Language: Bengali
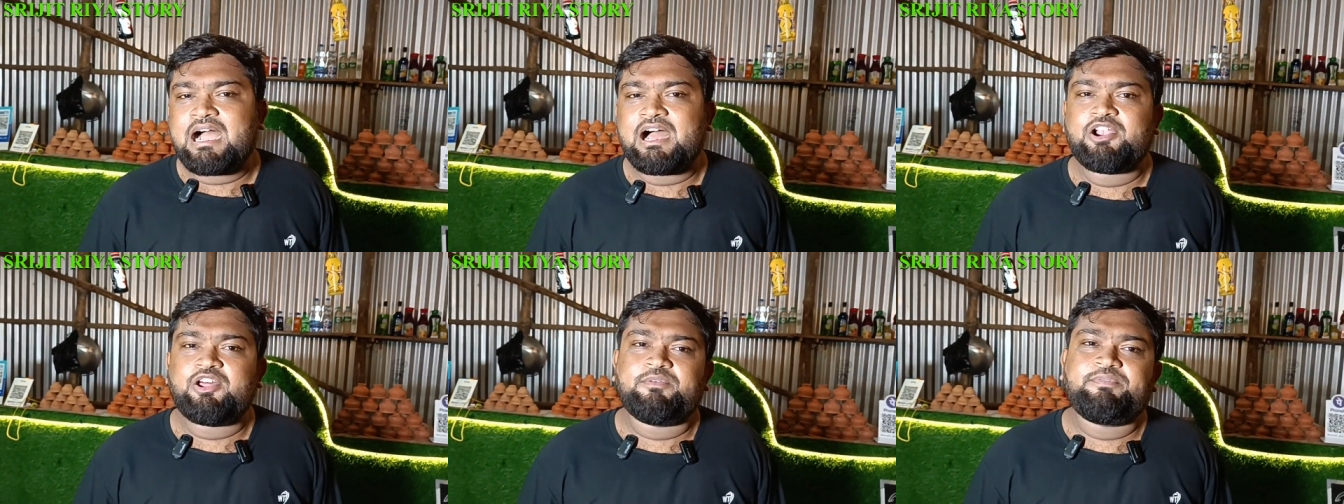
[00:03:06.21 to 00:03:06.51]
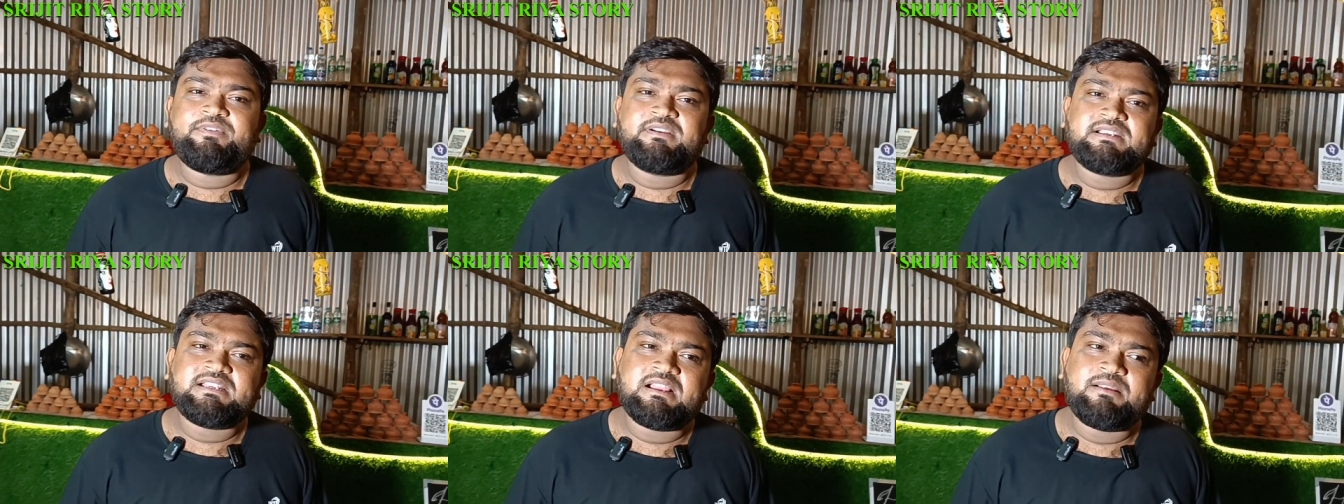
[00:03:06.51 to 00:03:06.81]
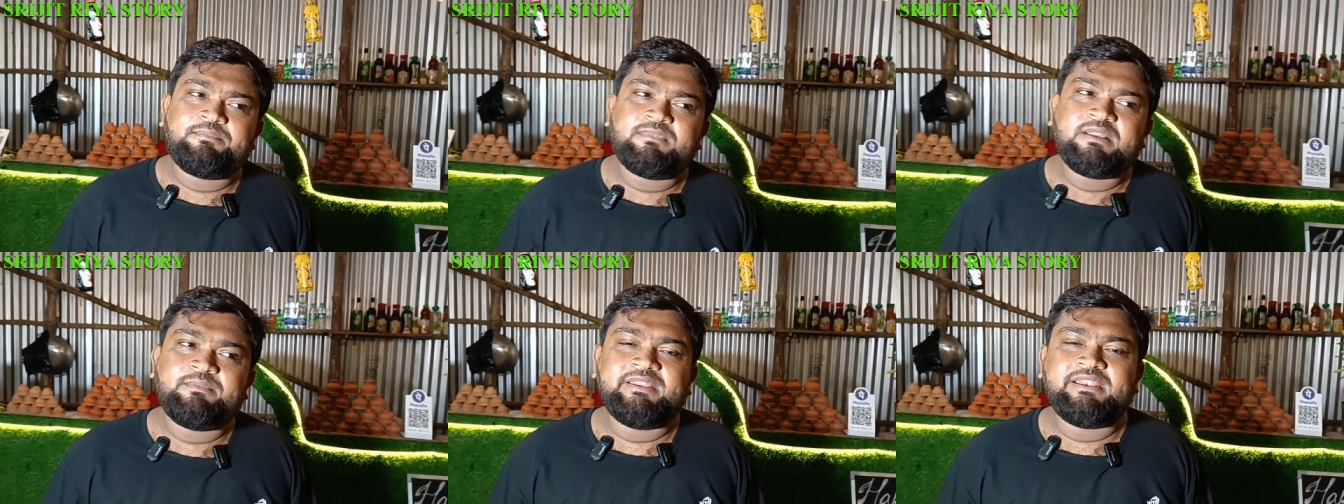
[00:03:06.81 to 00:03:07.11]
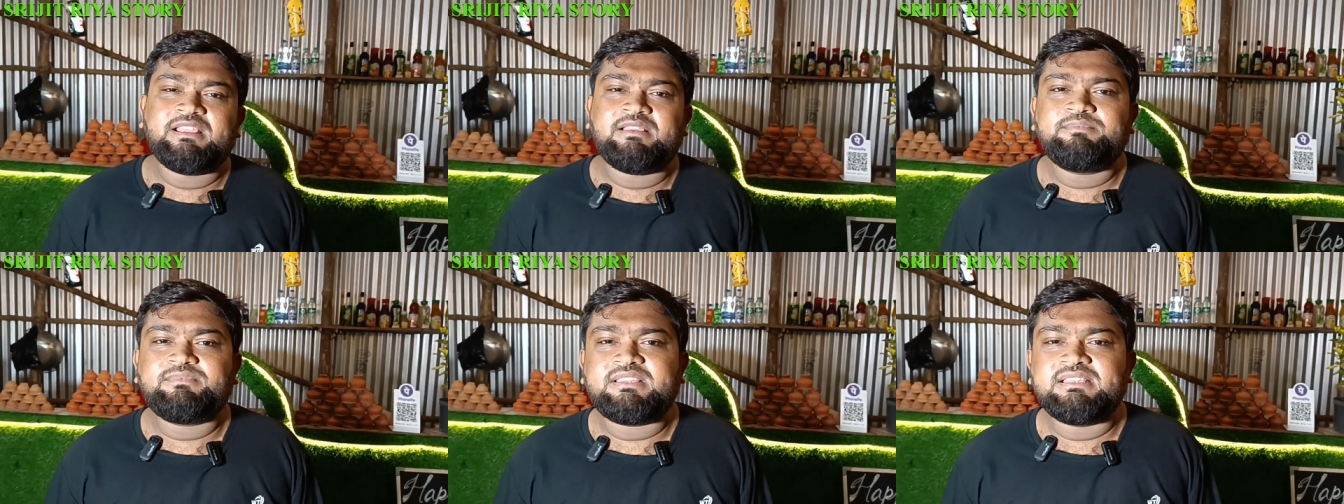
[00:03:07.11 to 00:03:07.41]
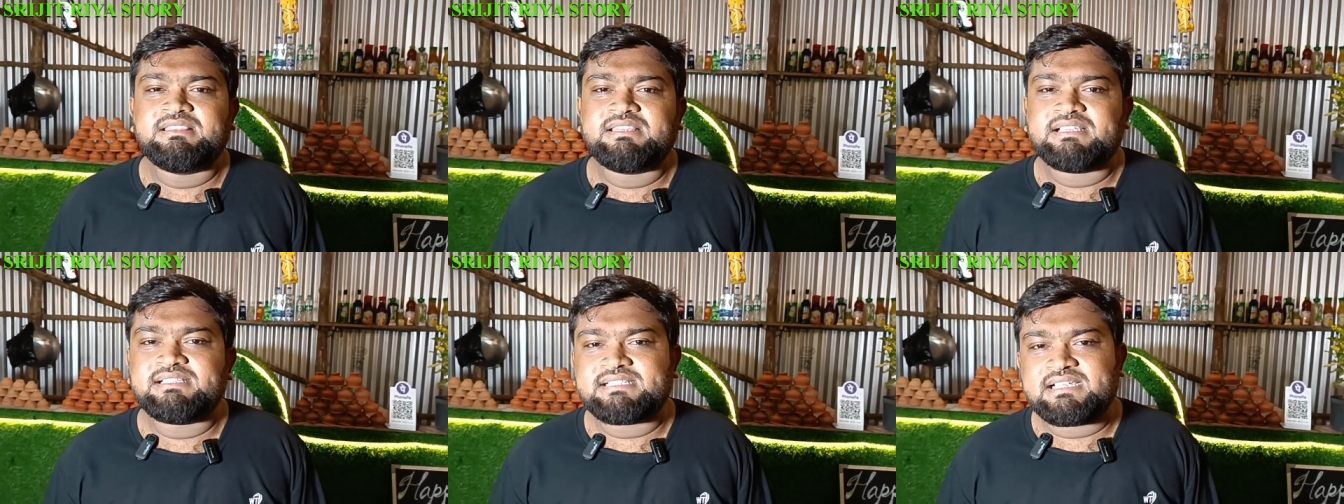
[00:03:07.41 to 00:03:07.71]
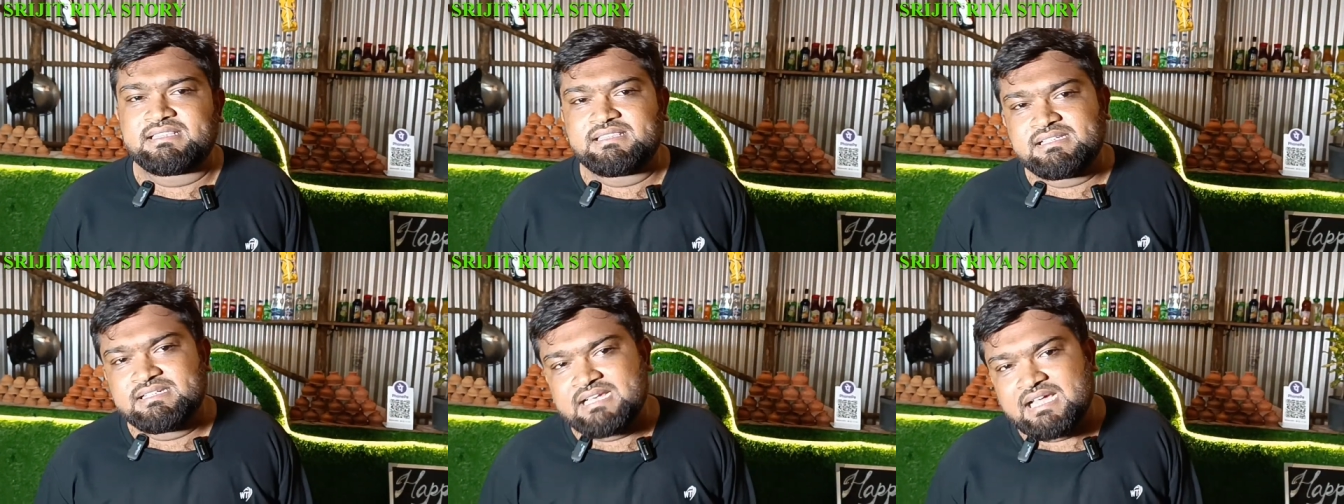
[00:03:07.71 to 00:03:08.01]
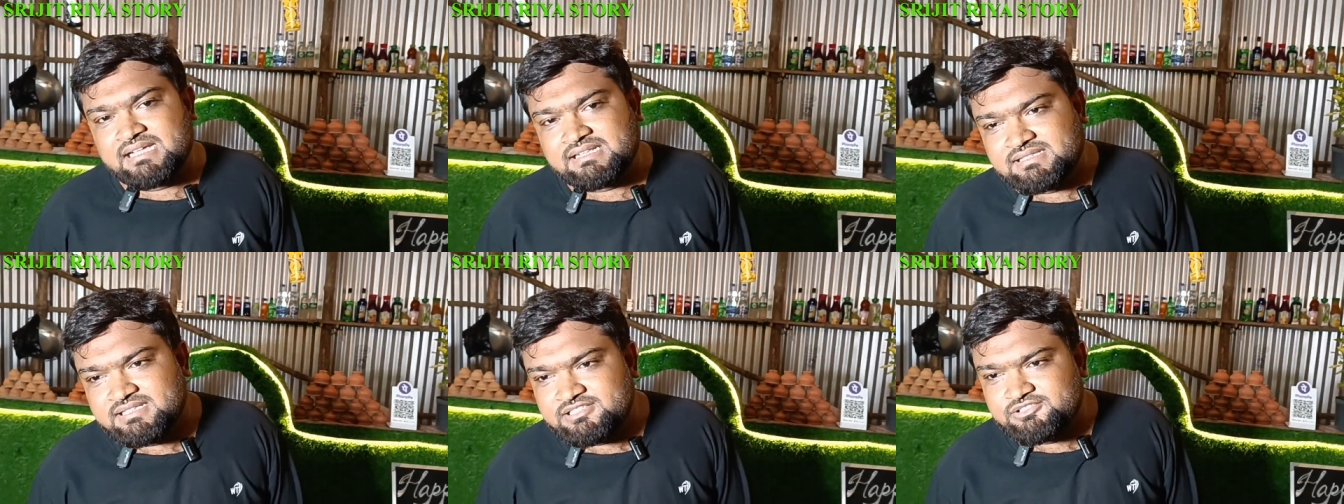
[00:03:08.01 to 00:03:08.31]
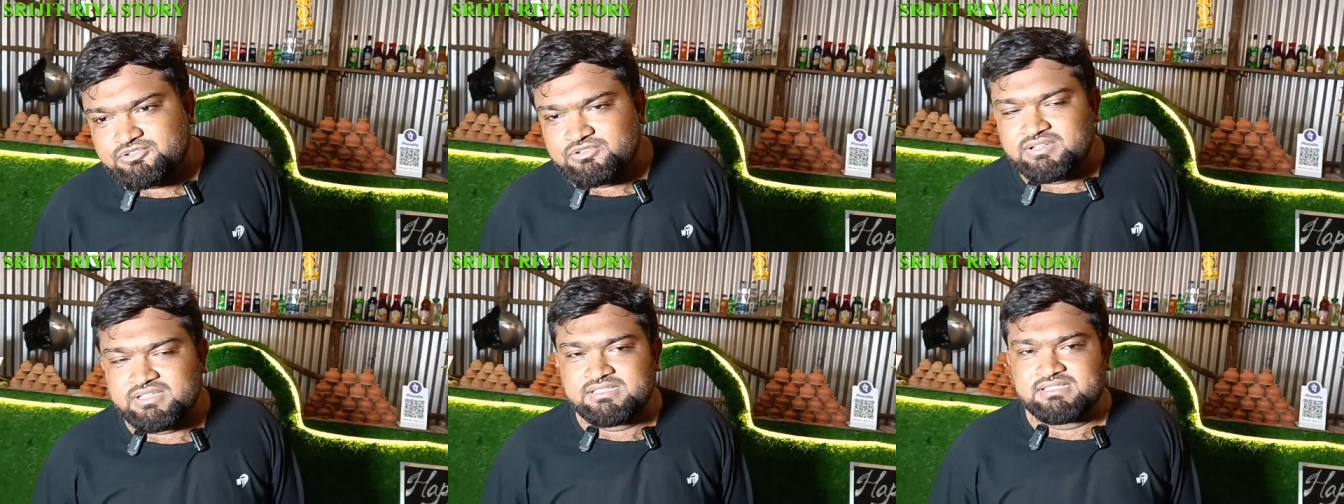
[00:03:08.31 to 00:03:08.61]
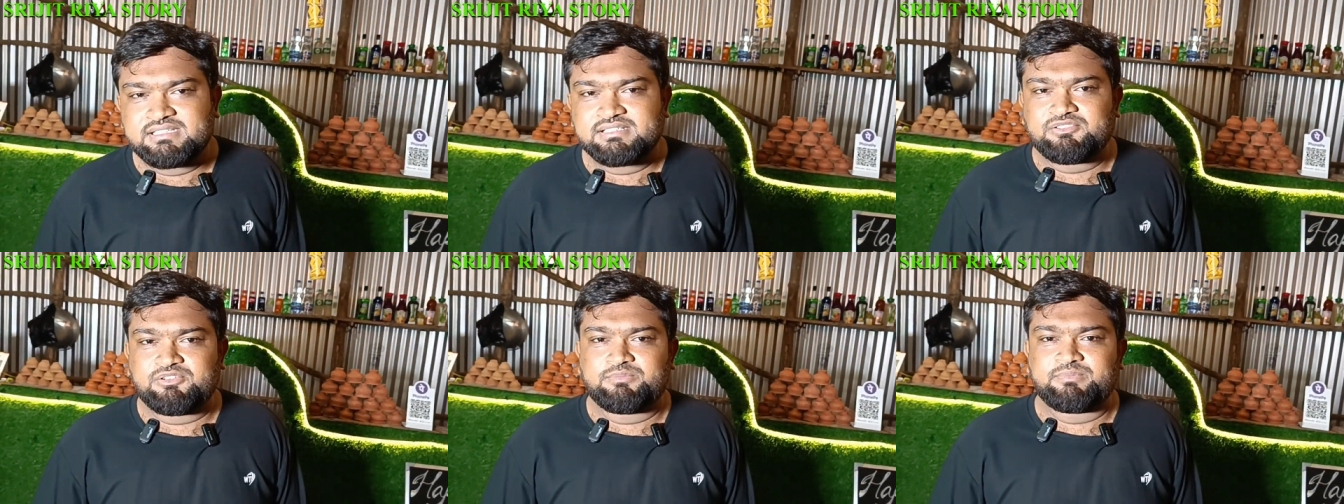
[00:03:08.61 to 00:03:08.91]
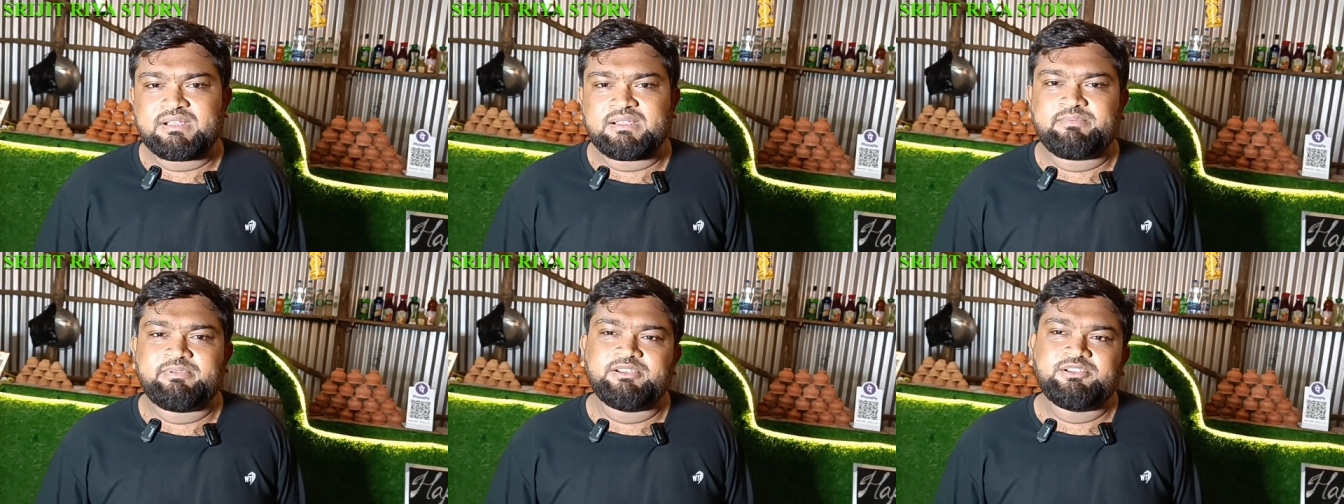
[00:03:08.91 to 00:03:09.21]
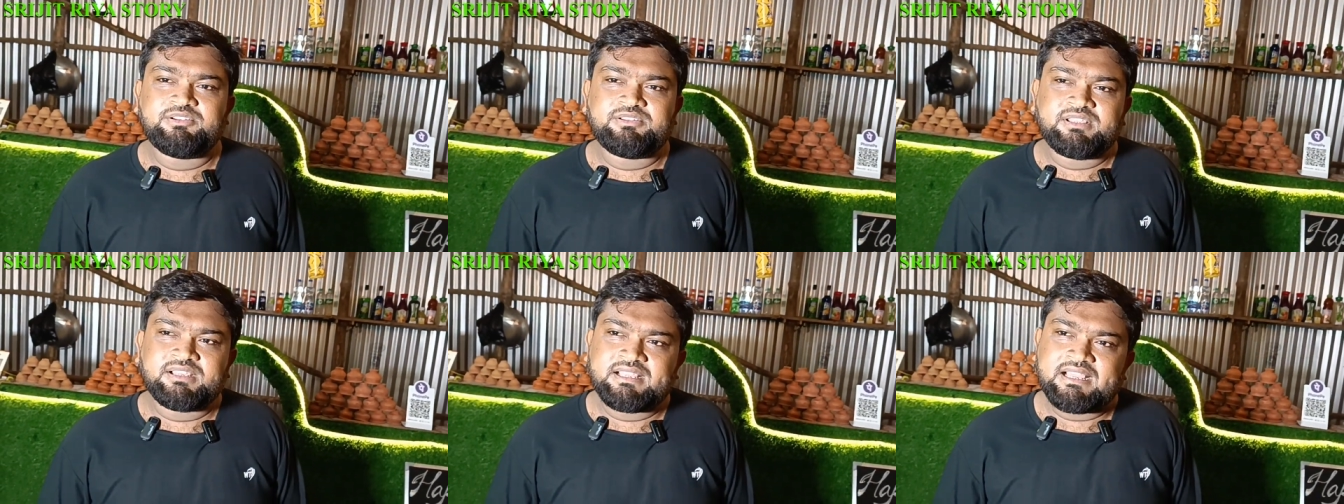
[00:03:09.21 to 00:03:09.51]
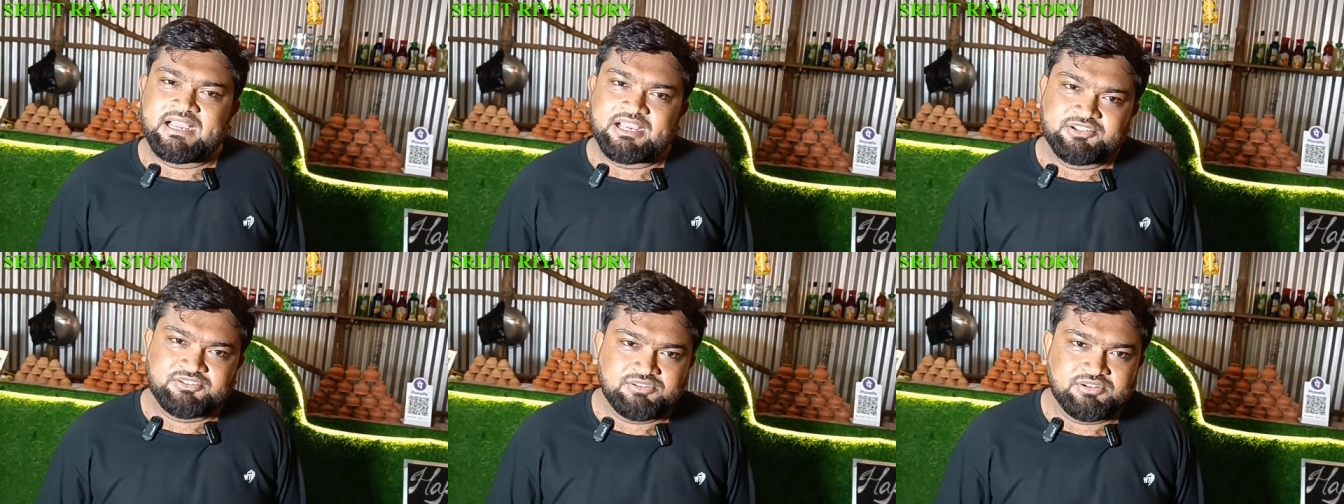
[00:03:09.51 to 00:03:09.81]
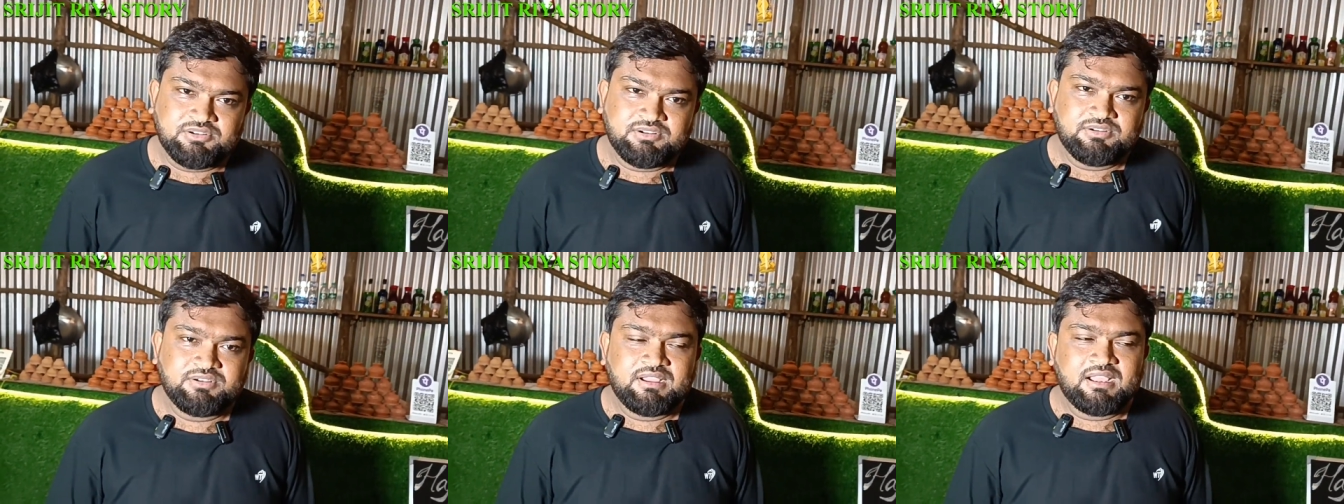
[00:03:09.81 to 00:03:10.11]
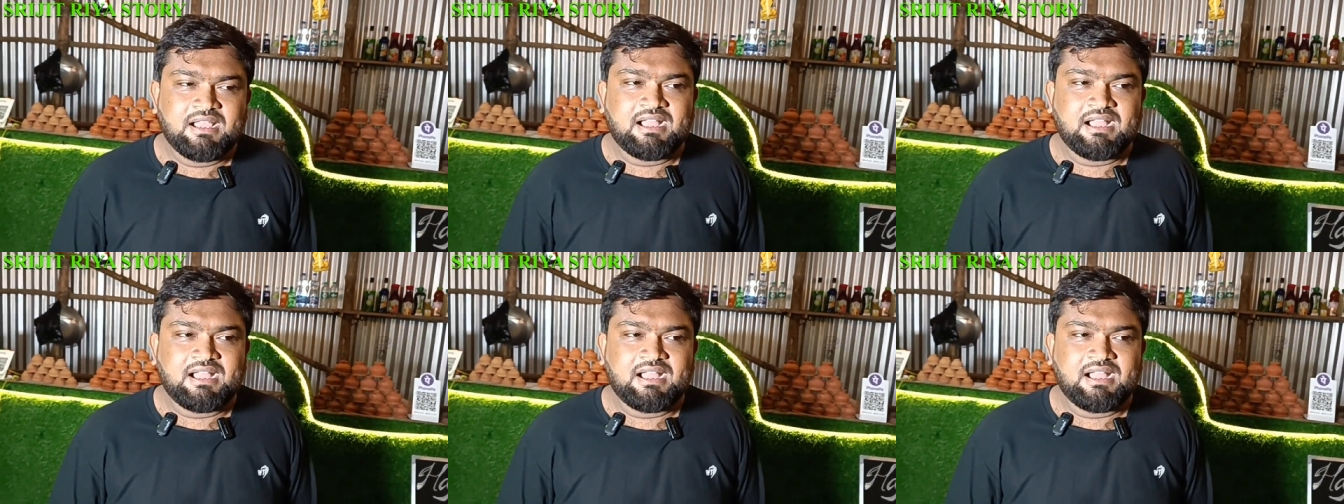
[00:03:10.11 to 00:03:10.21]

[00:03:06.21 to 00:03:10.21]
আর অফারটা আমরা মিনিমাম তিন থেকে চার দিন রাখতে চলেছি তোমরা ভিডিও দেখে আসো